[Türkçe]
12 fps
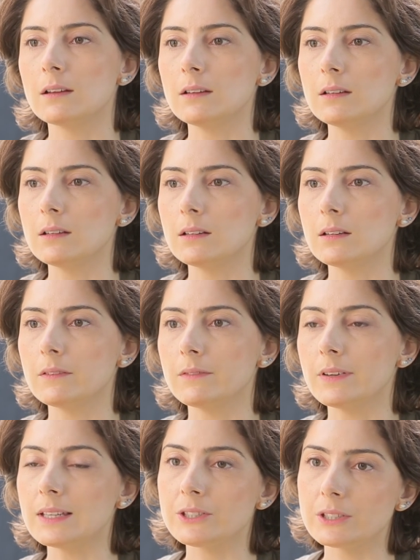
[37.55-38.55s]
ee,
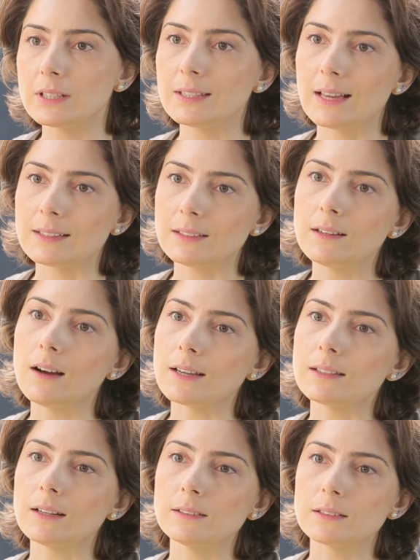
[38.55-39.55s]
ve kişinin kendi
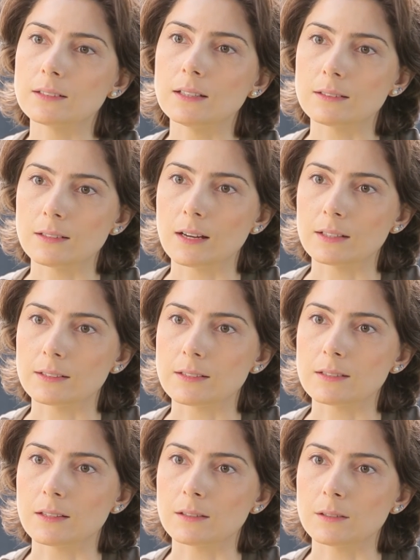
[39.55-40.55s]
kaynakları
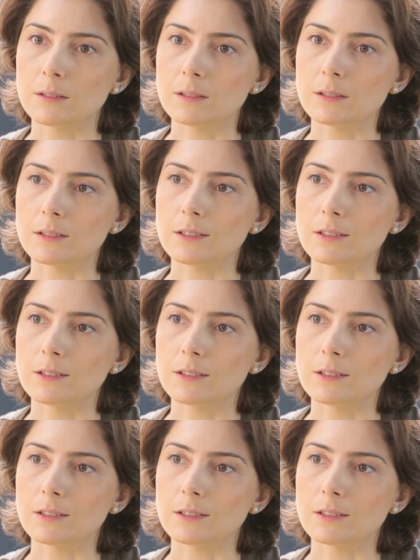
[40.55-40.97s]
yeterliyse e,